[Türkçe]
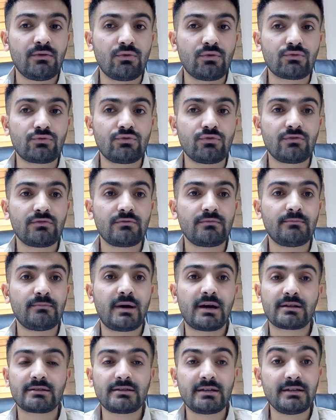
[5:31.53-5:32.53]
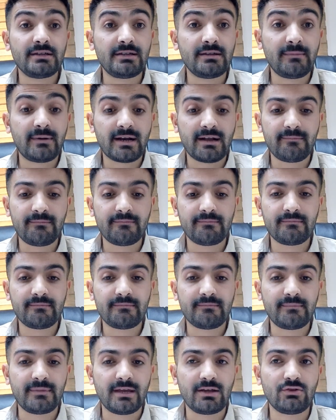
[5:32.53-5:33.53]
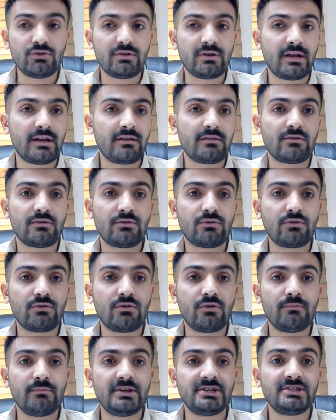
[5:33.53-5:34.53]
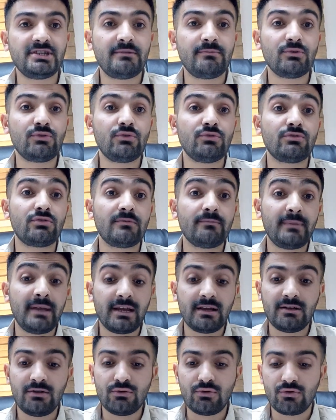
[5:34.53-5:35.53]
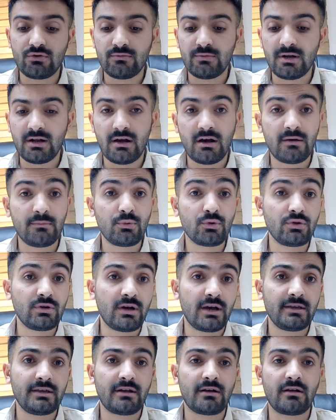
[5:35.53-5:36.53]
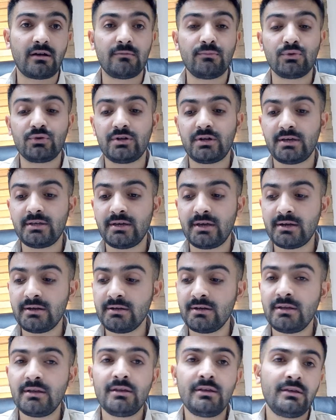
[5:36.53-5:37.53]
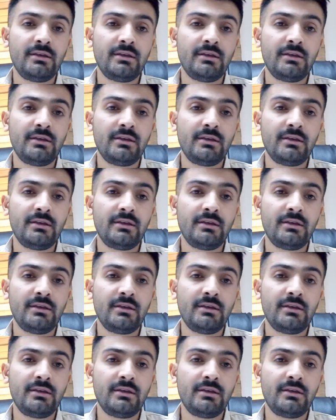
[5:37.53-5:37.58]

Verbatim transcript: 30 Mart'tan itibaren bekliyoruz neredeyse 15-20 gündür bekliyoruz bir ha bugün ha yarın ha bugün ha yarın.